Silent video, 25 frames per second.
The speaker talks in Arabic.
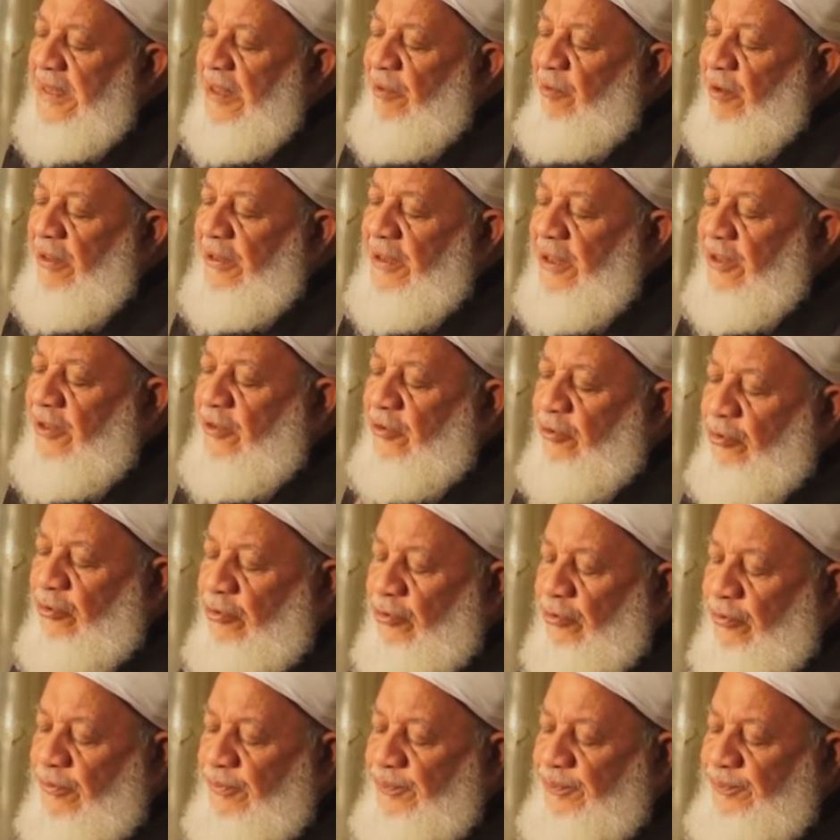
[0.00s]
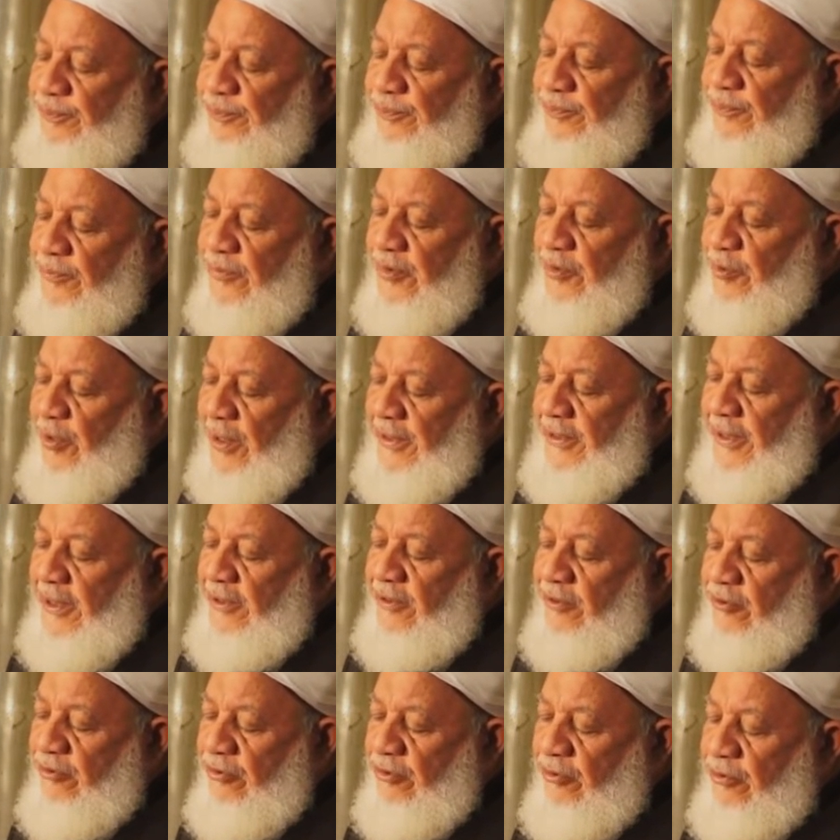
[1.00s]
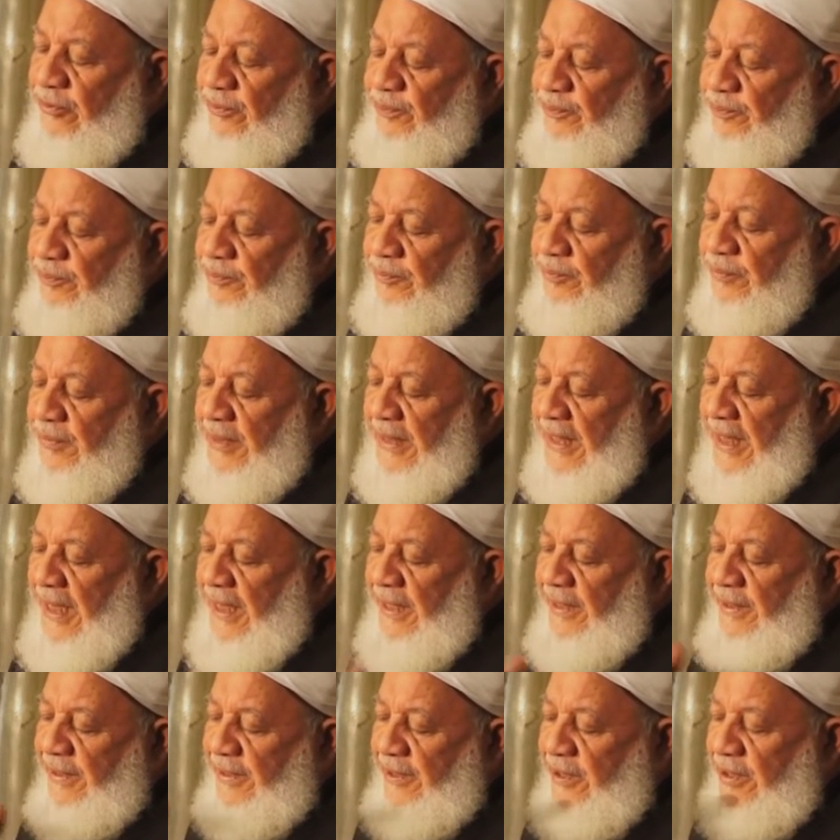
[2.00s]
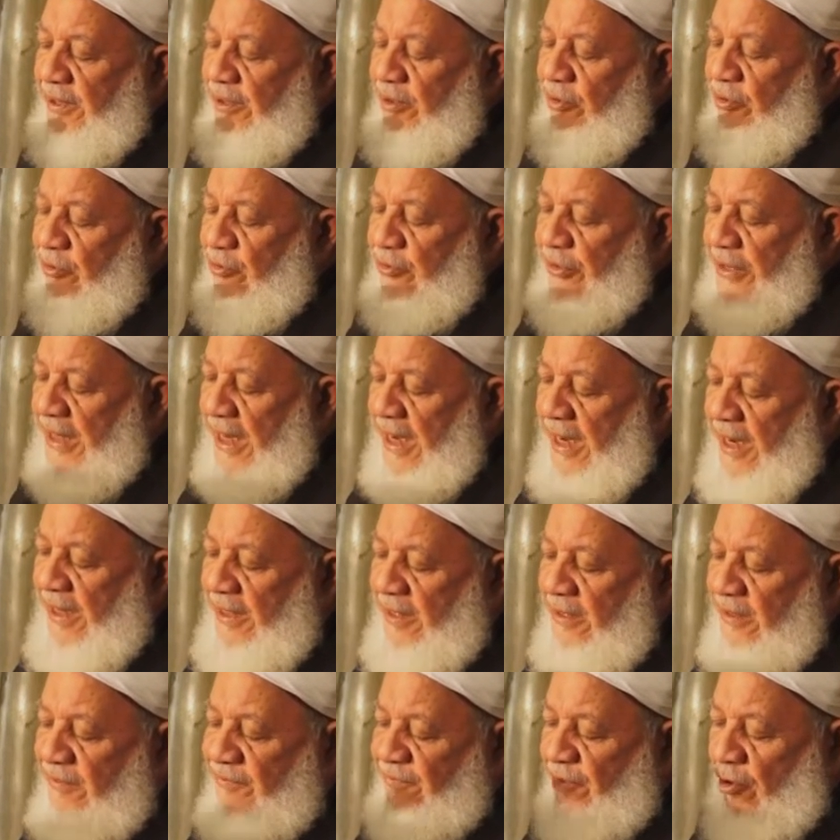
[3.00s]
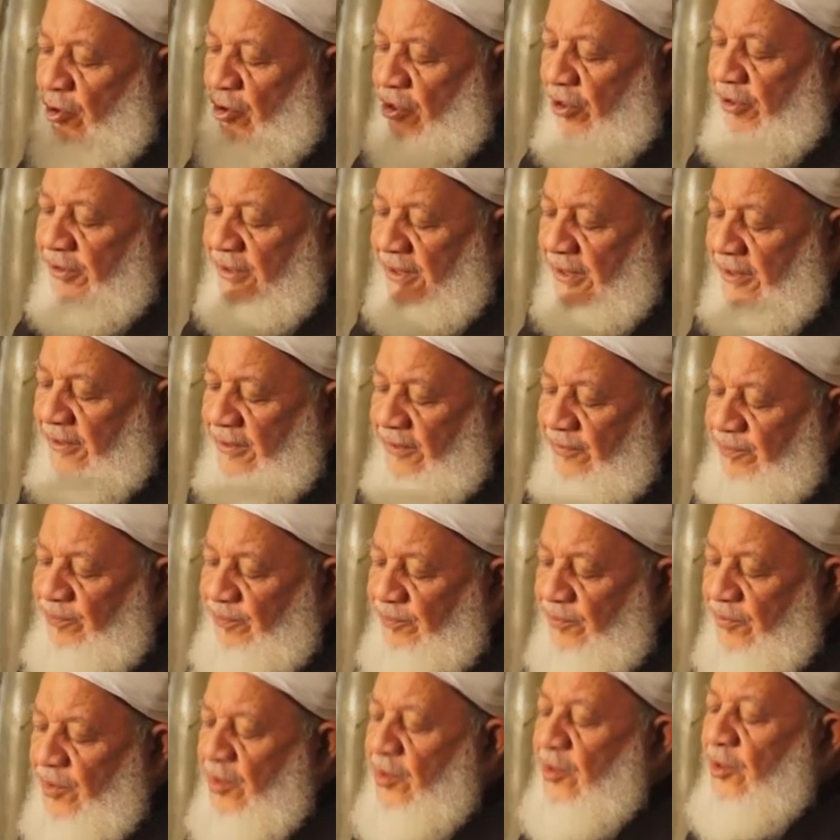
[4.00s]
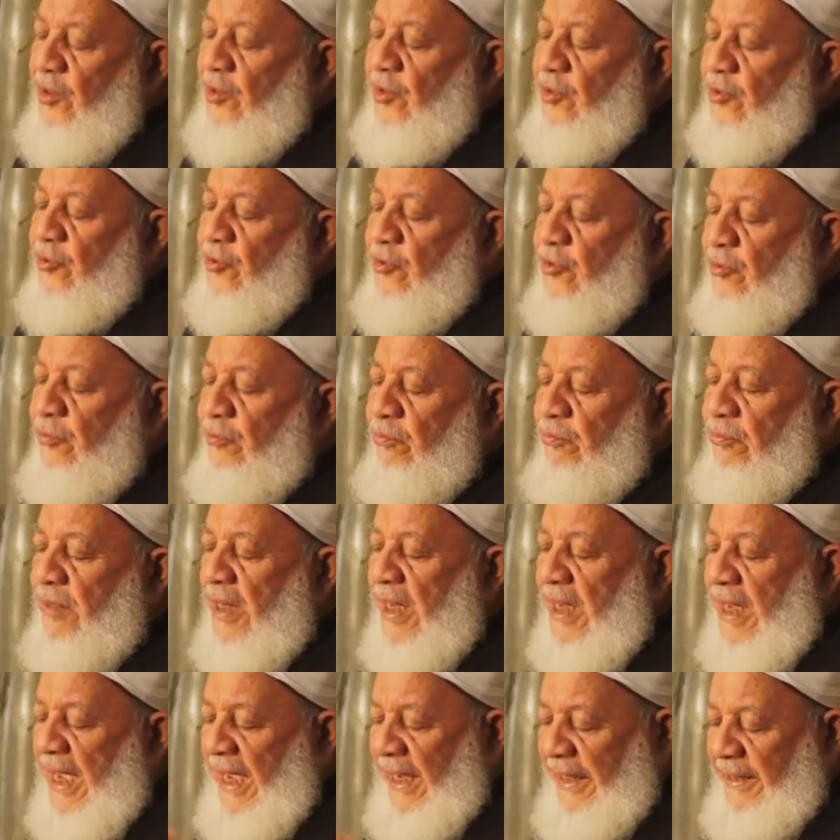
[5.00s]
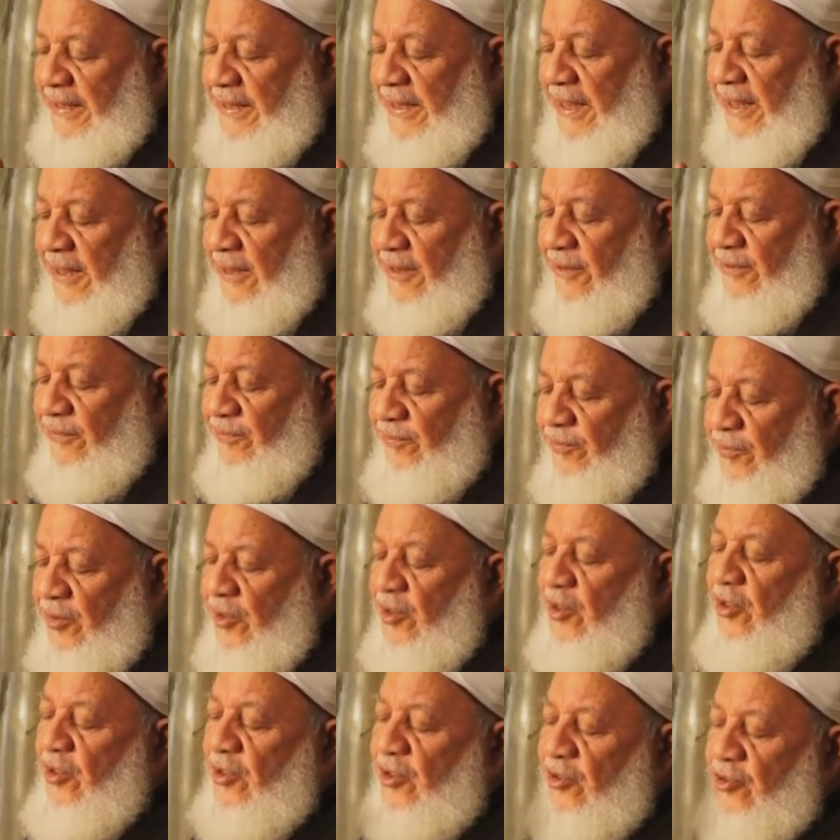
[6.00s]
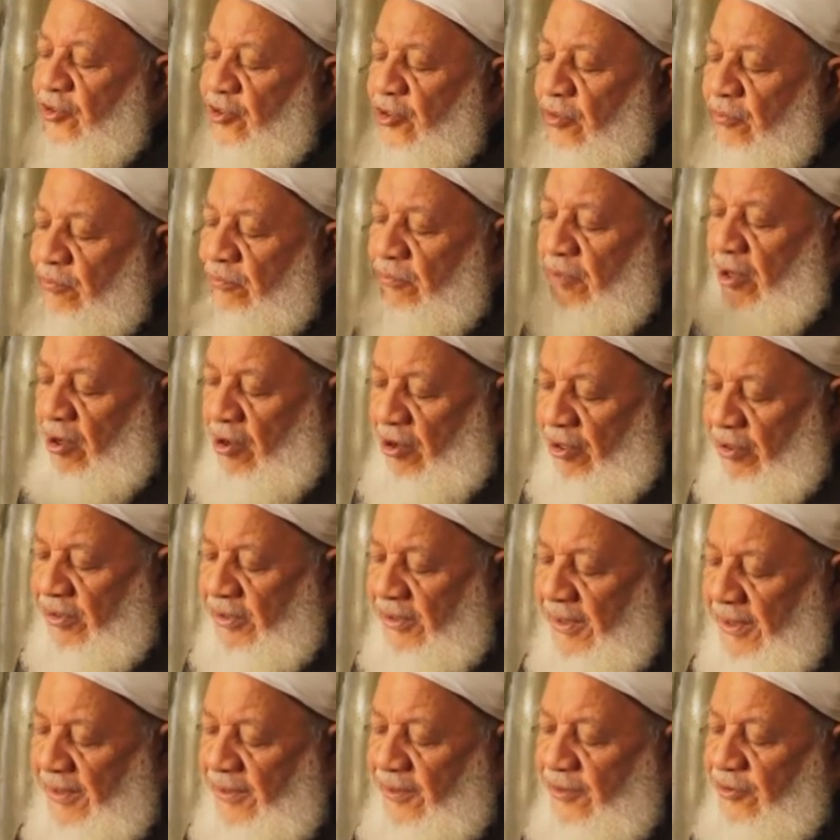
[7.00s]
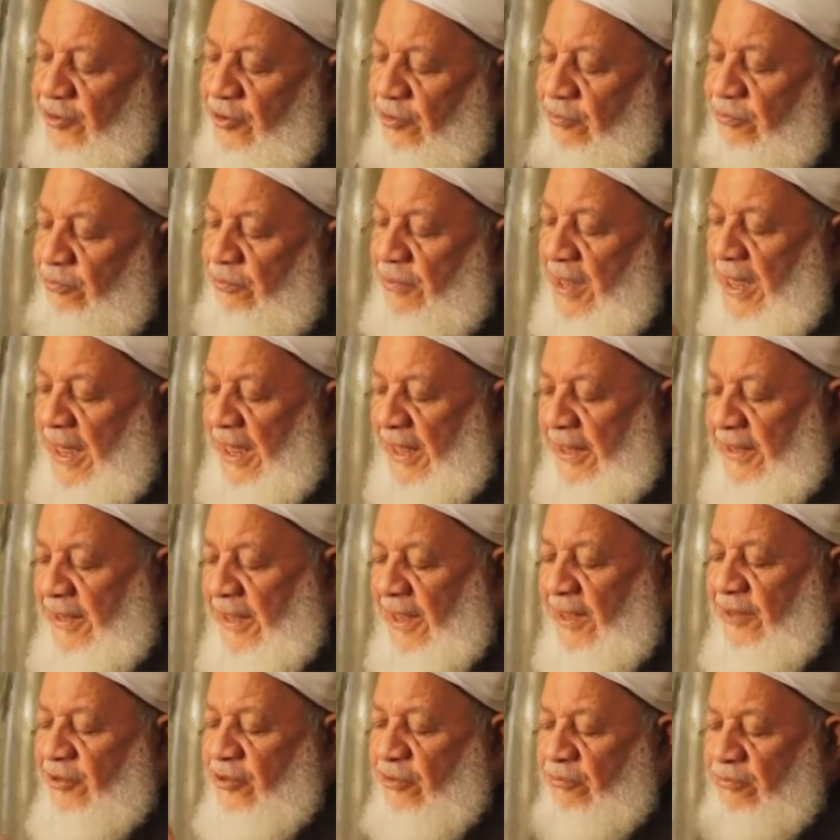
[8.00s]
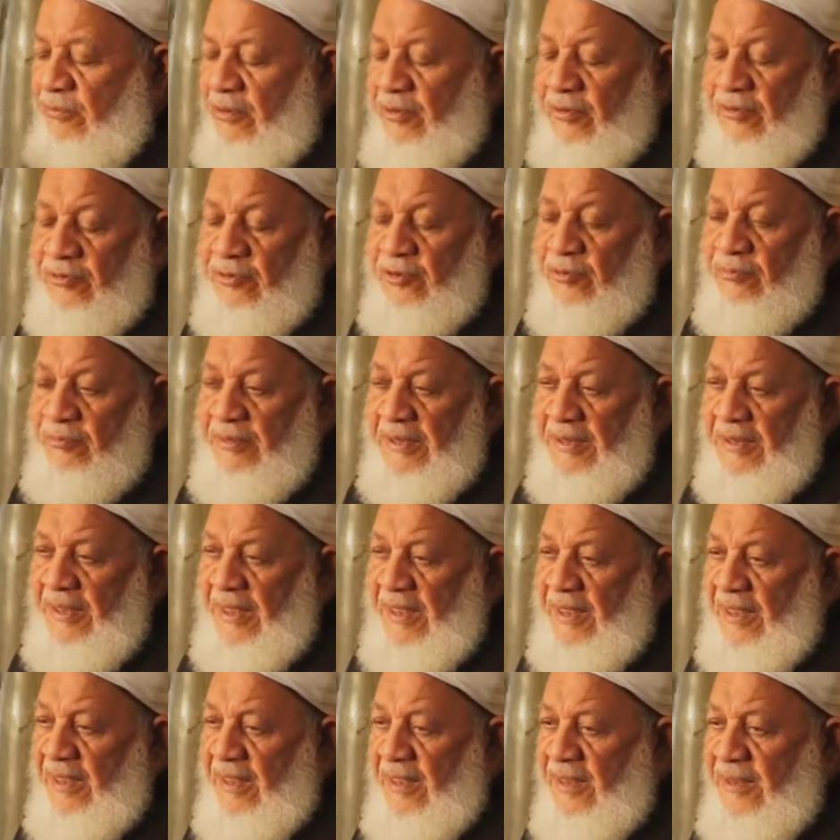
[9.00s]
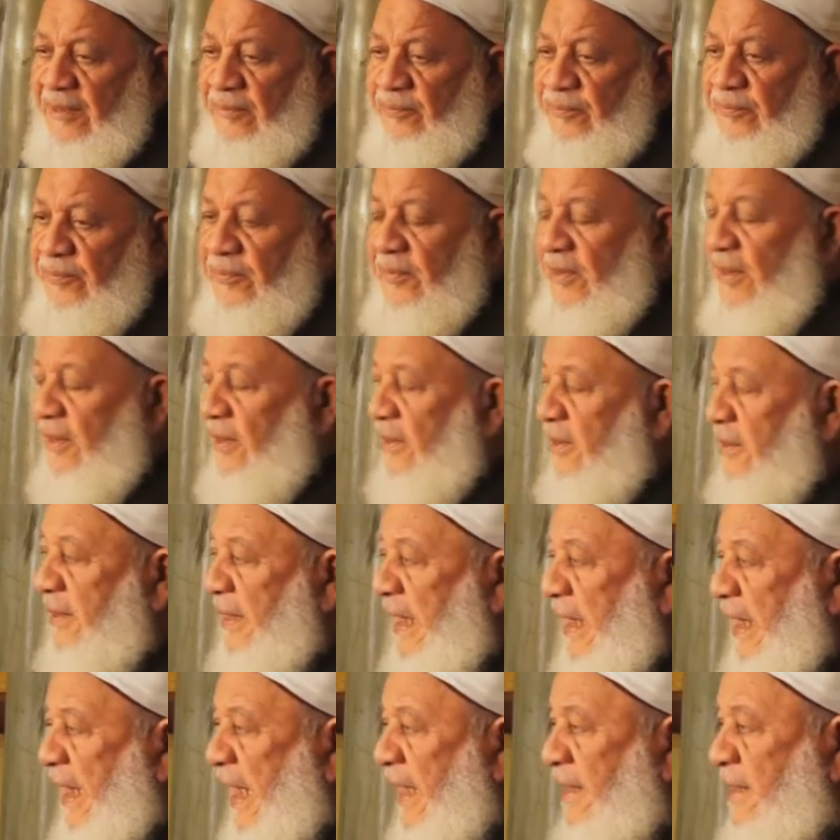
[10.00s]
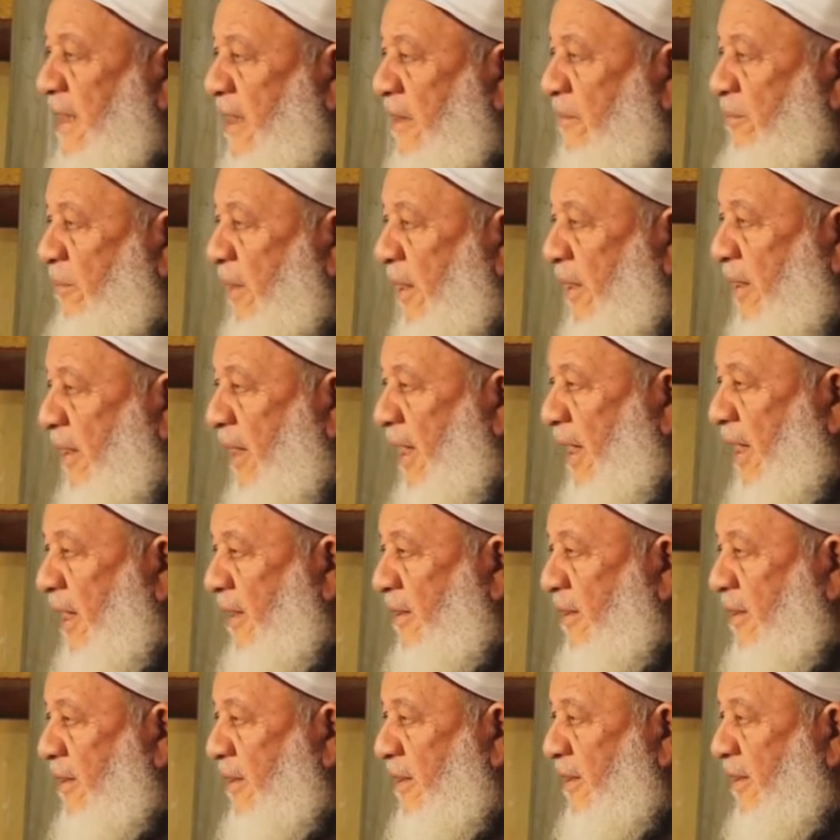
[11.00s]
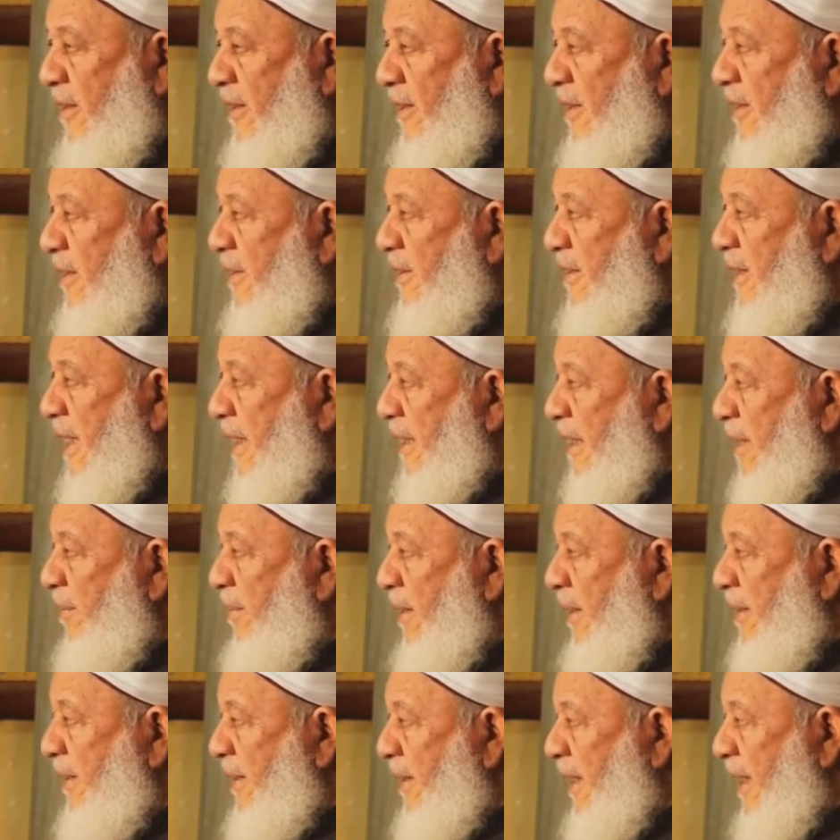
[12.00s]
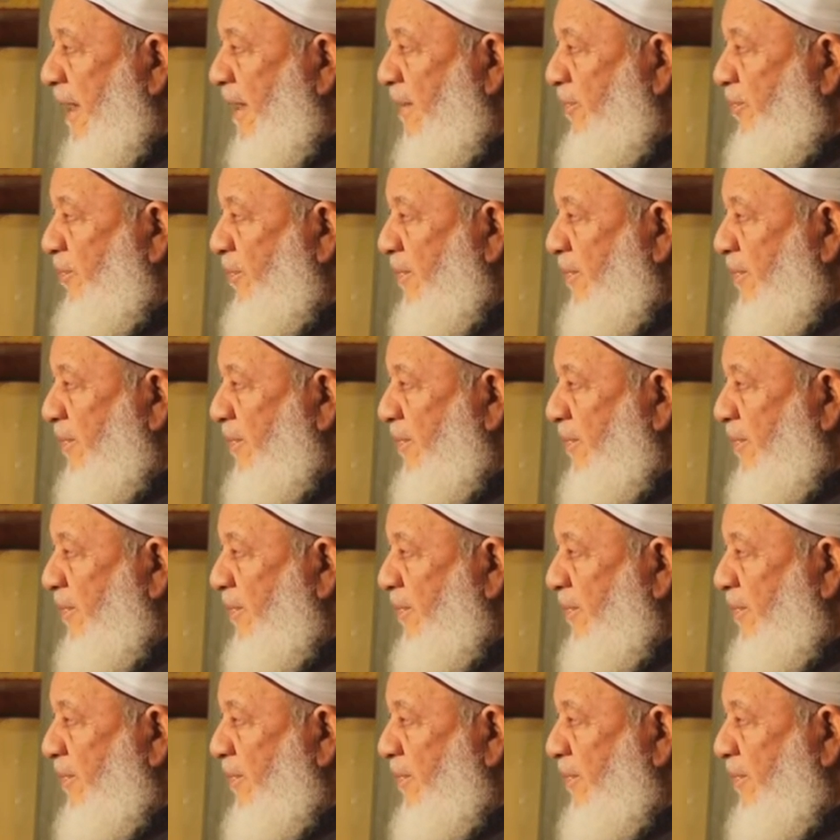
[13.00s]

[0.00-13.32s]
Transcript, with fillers: وددت وددت أني أجاهد فأقتل ثم أحيا ثم أقتل ثم أحيا ثم, ثم ياه ثلاثة مرات يتمنى